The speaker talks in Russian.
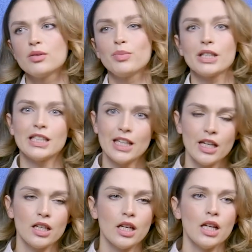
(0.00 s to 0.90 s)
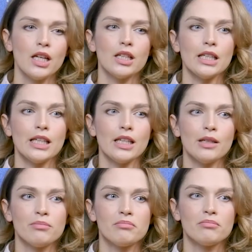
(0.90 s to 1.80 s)
потерь
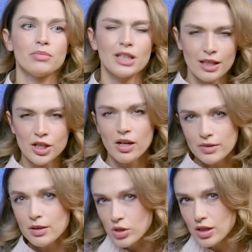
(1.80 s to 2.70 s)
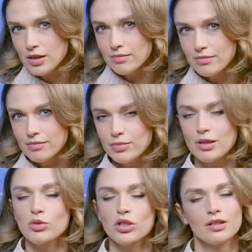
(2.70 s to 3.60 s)
и продолжаем в этом жить,
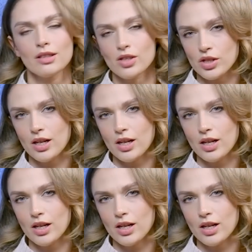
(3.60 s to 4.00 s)
потому что это наша